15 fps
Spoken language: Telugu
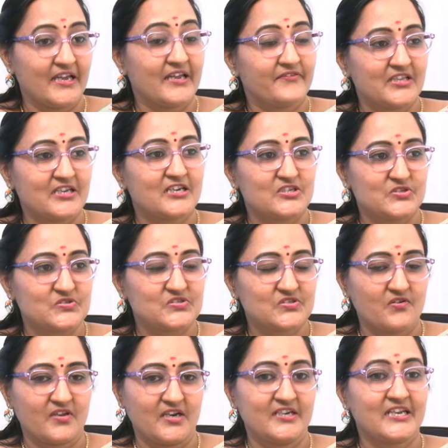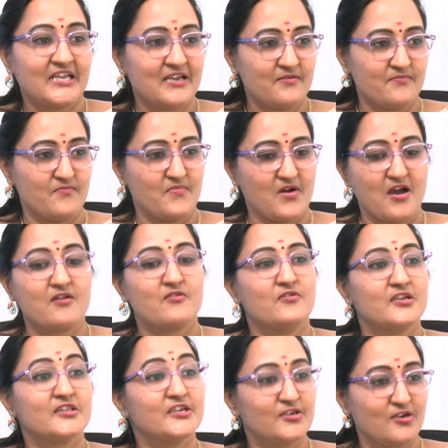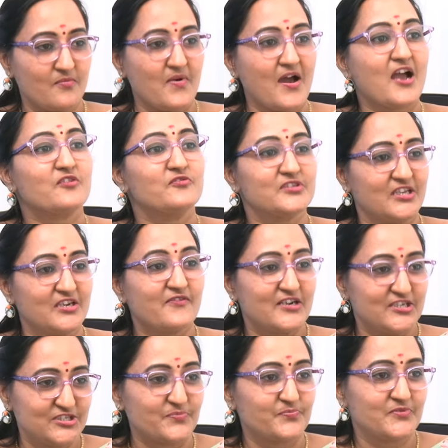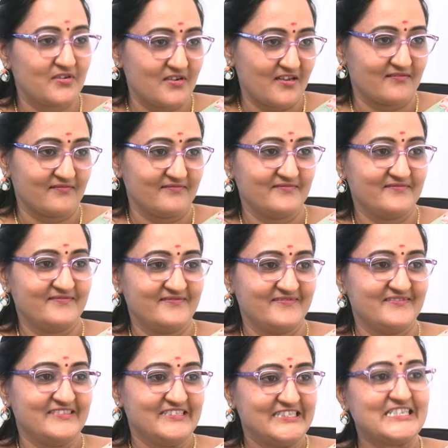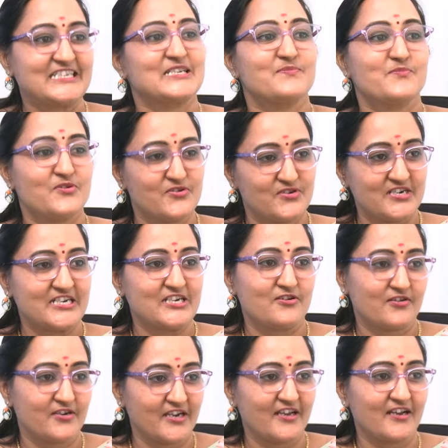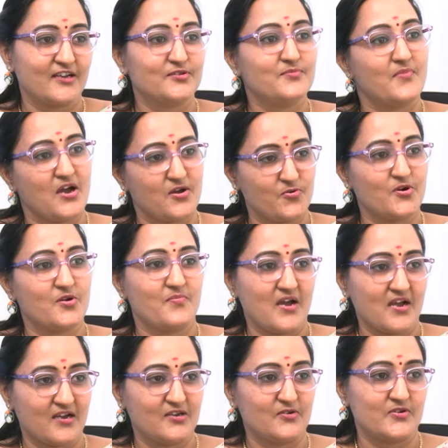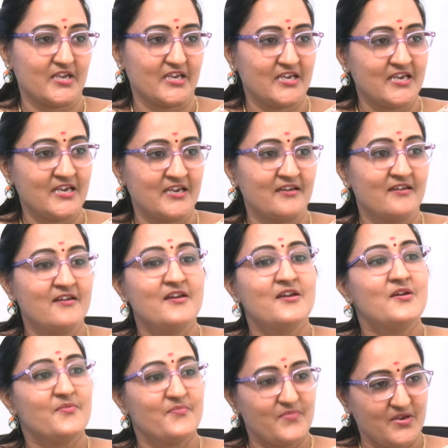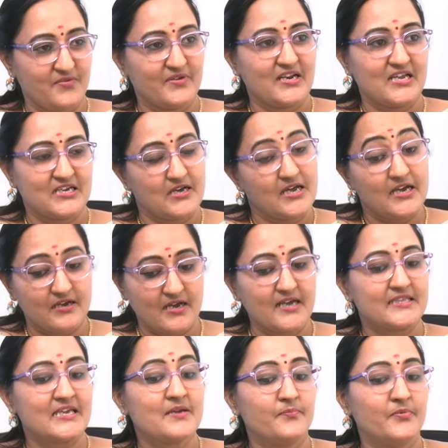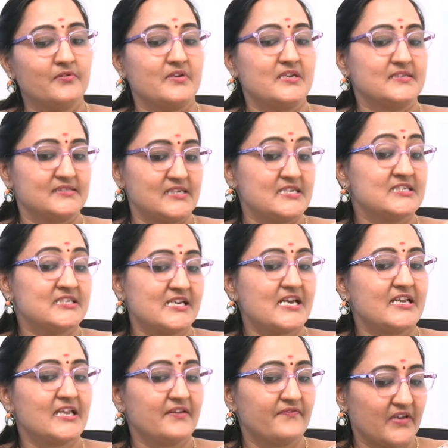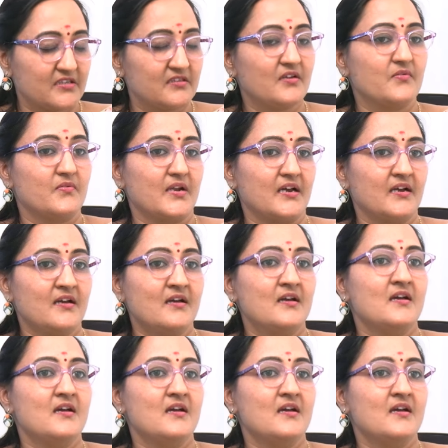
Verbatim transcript: ఏ విధంగా చూసుకోవాలంటే మాకు కూడా దీంట్లో బాగా ఉందని వాళ్ళు చెప్తున్నారు జగన్మోహన్ రెడ్డి ఒక్కడే కాదు మాకు కూడా భాగాలు ఉన్నాయి మేము ఇలా అదే ఇప్పుడు ఈ సంజయ్ అనే వ్యక్తి కూడా